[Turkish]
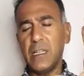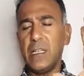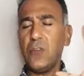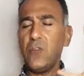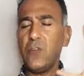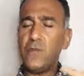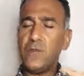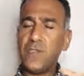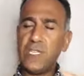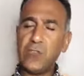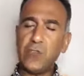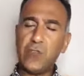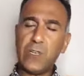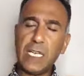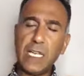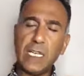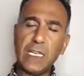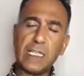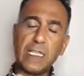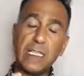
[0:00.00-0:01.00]
O video
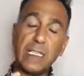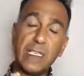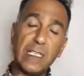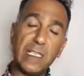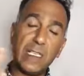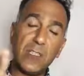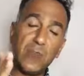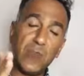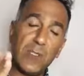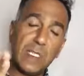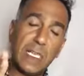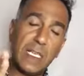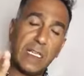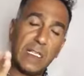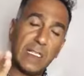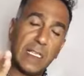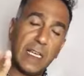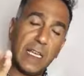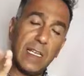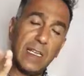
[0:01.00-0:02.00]
kayıtları 750
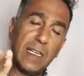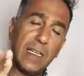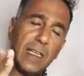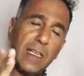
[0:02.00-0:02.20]
tane.